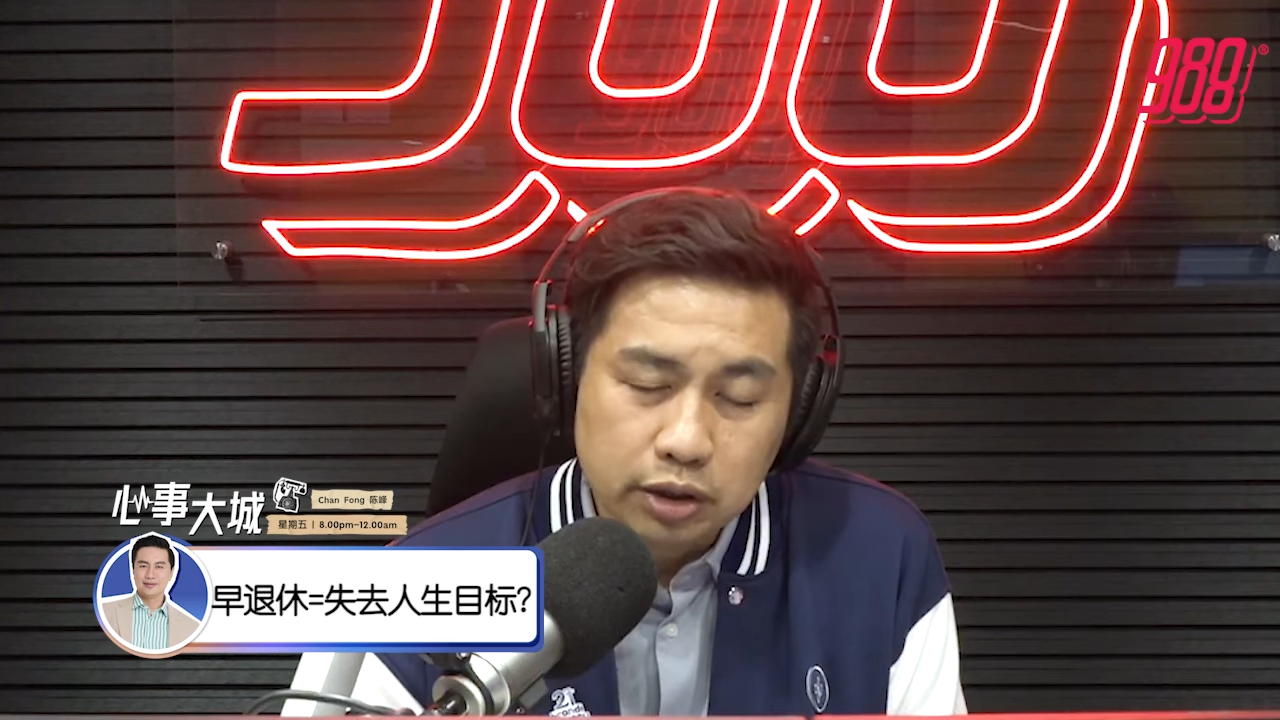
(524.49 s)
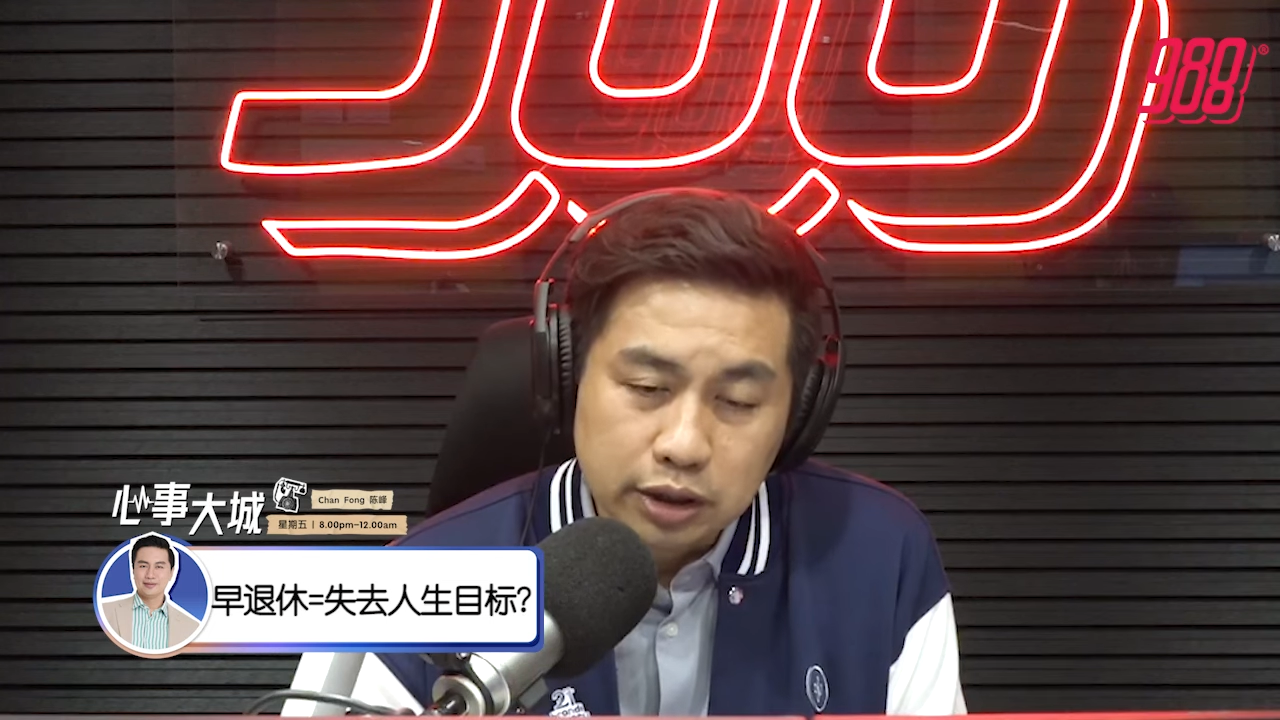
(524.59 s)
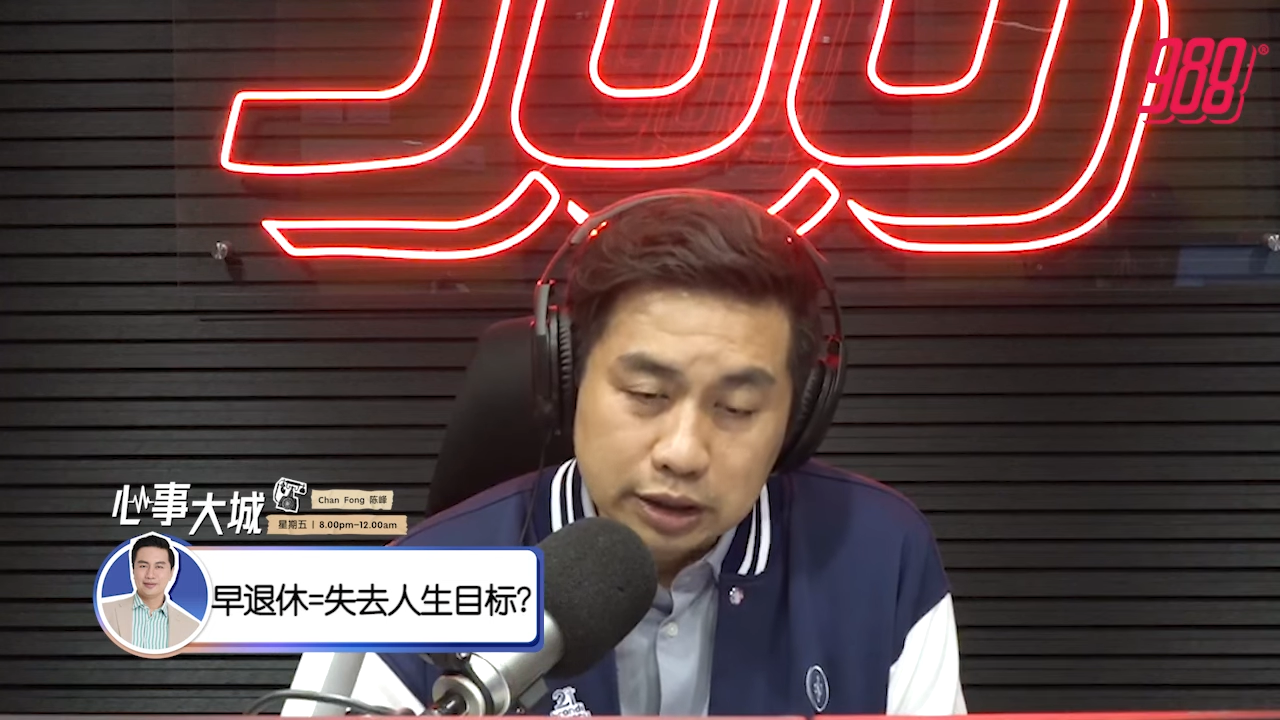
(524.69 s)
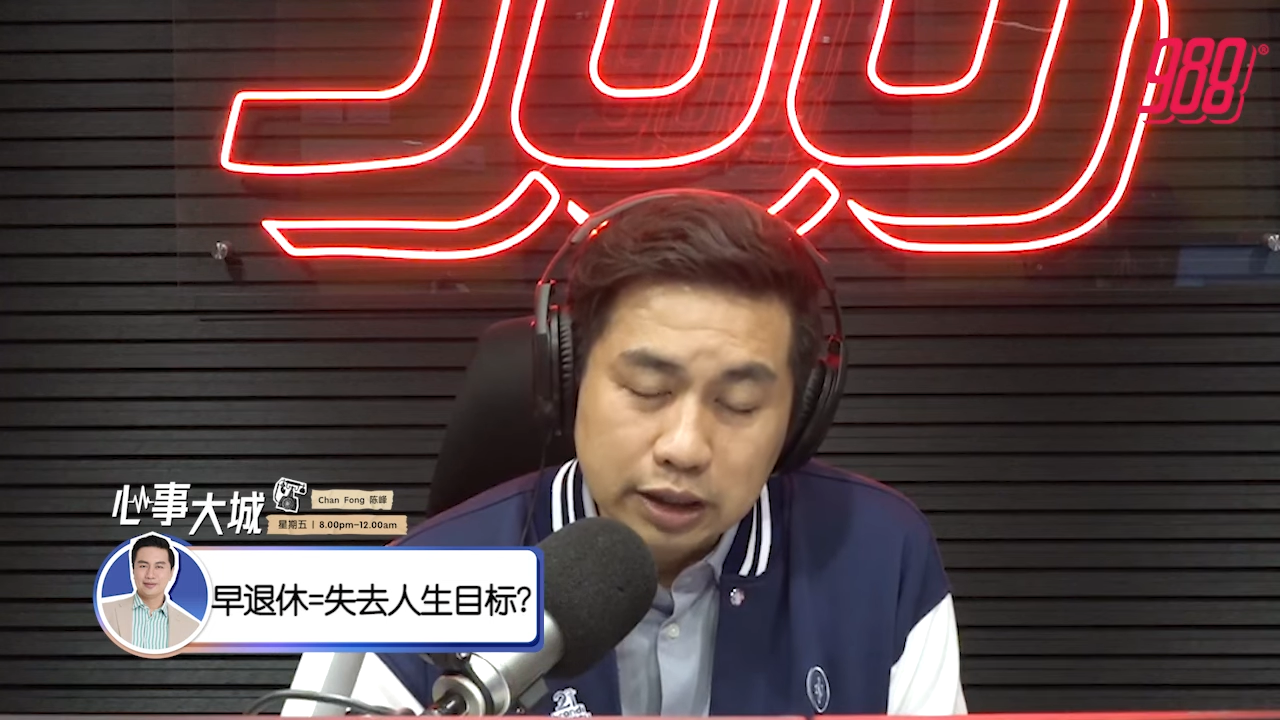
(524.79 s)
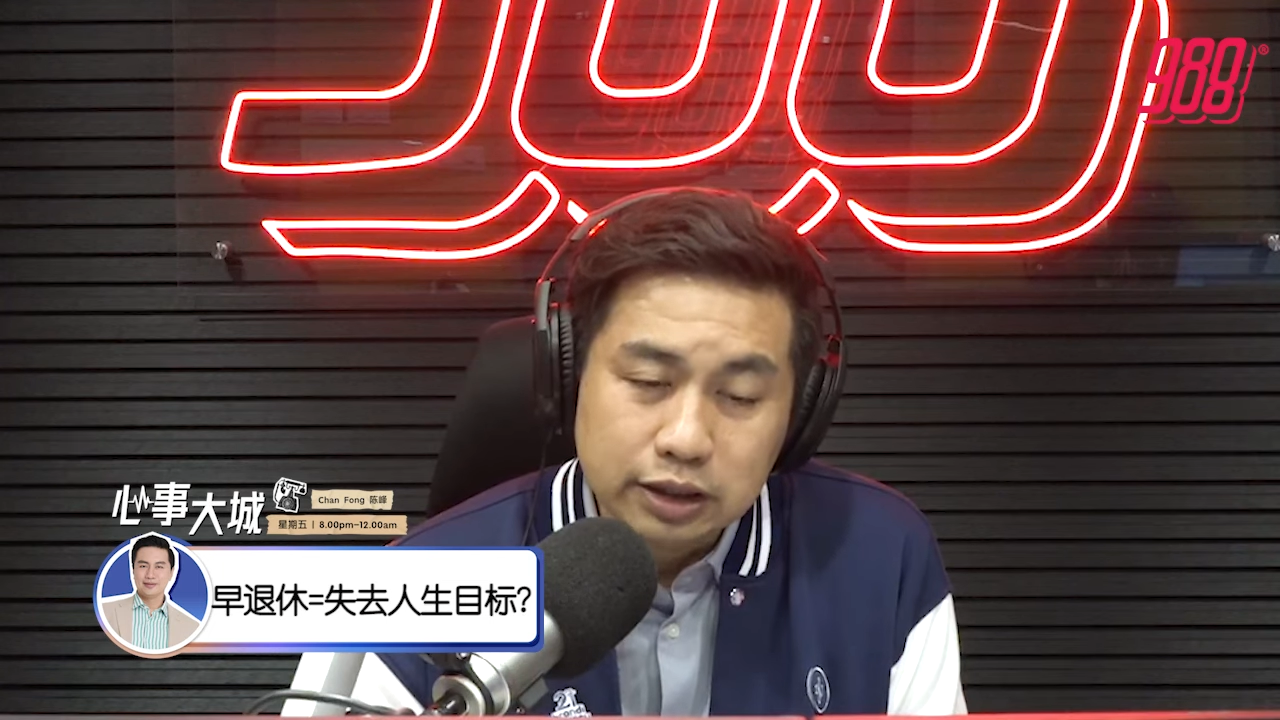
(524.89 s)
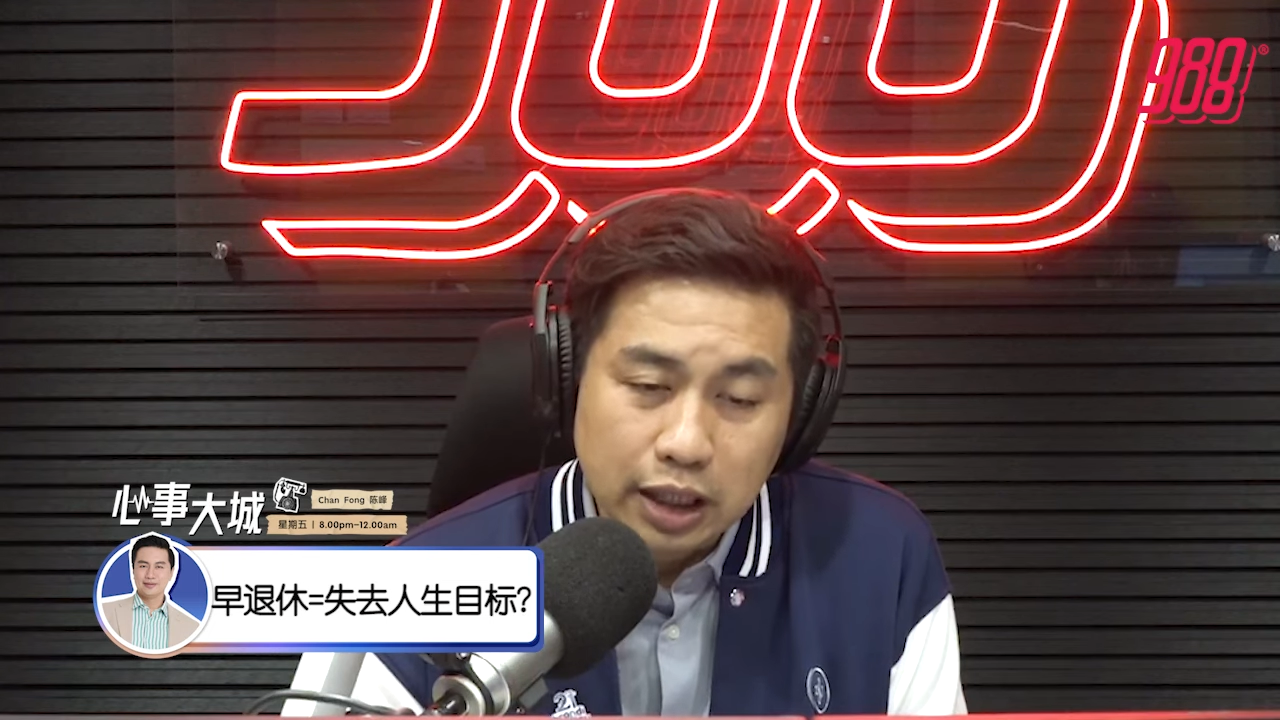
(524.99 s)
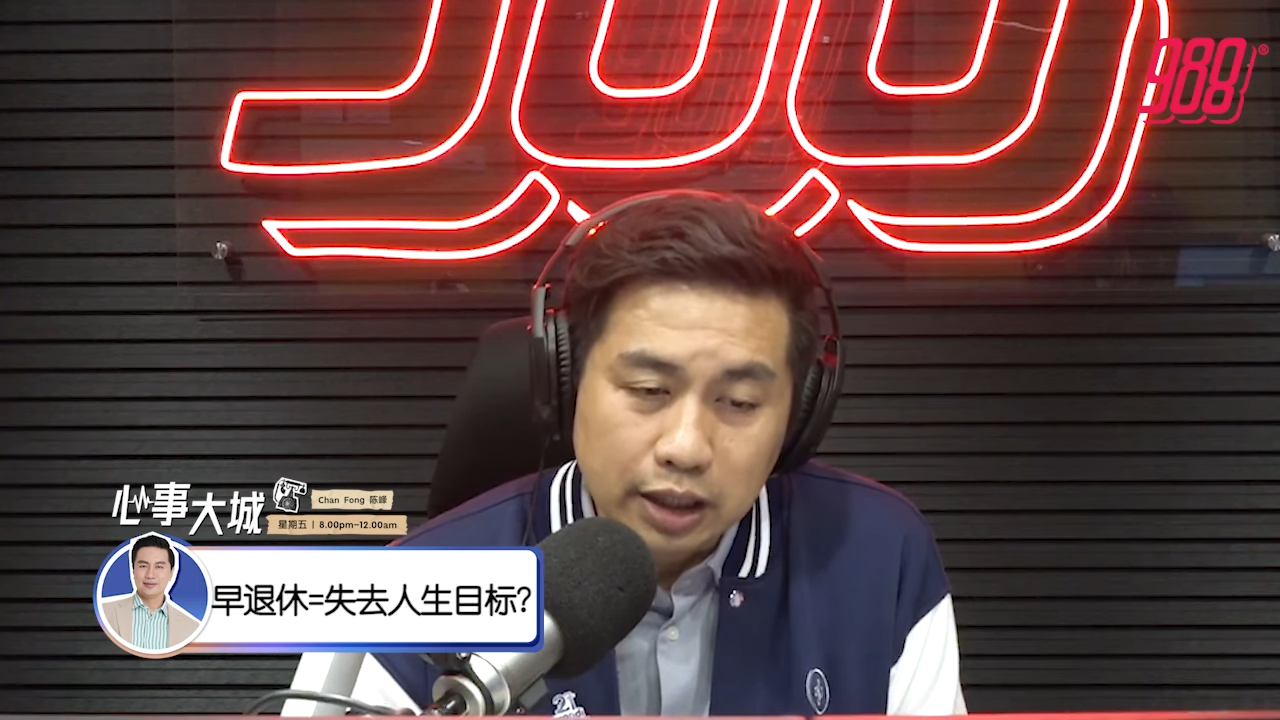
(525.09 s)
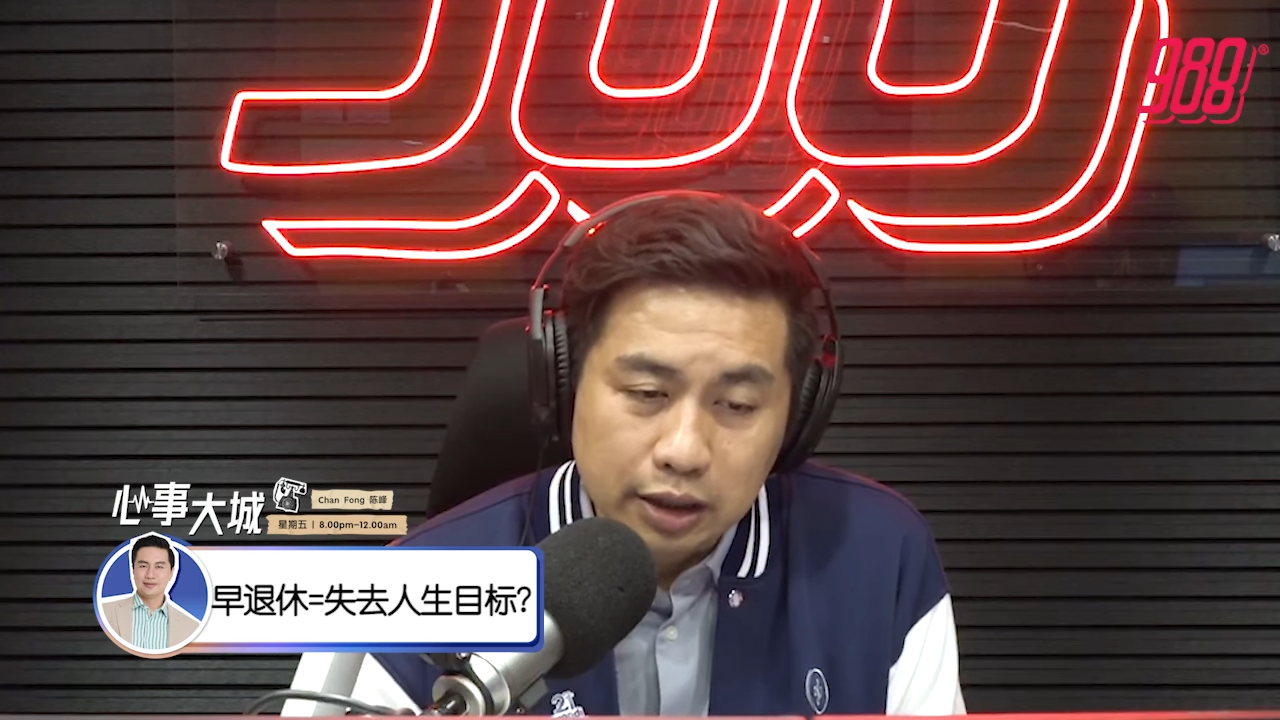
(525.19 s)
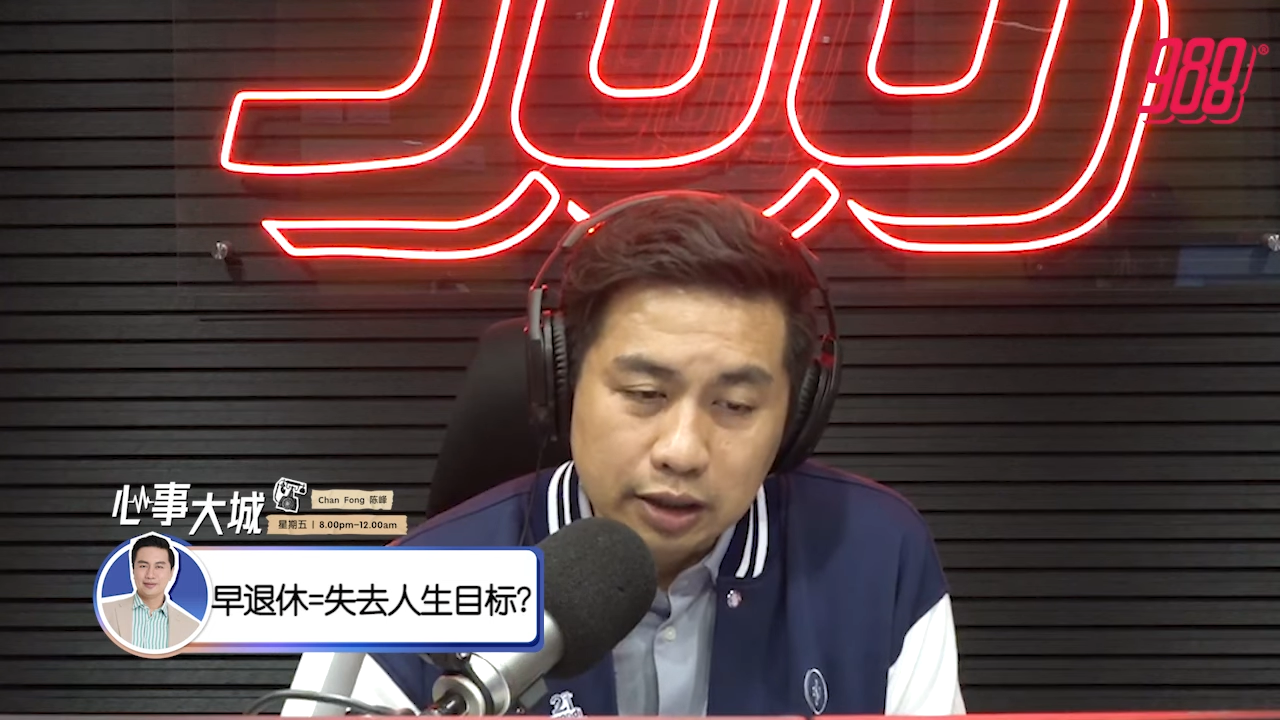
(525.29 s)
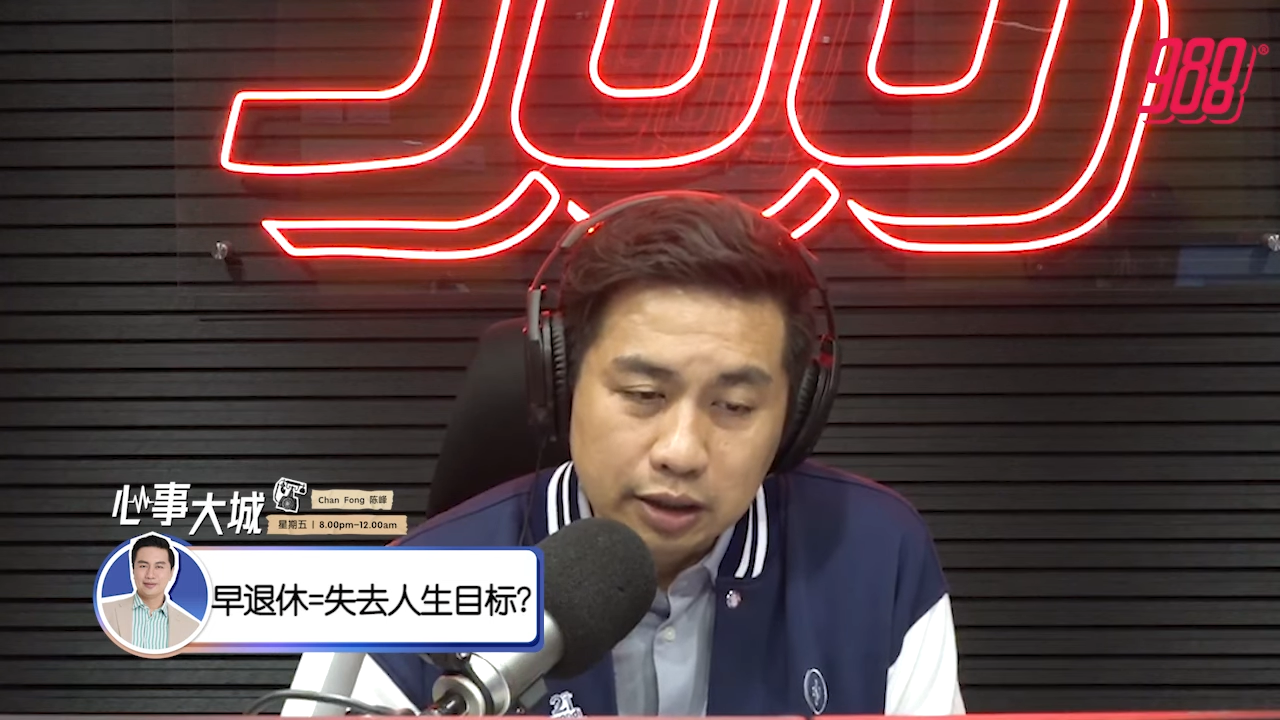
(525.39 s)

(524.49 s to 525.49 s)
你现在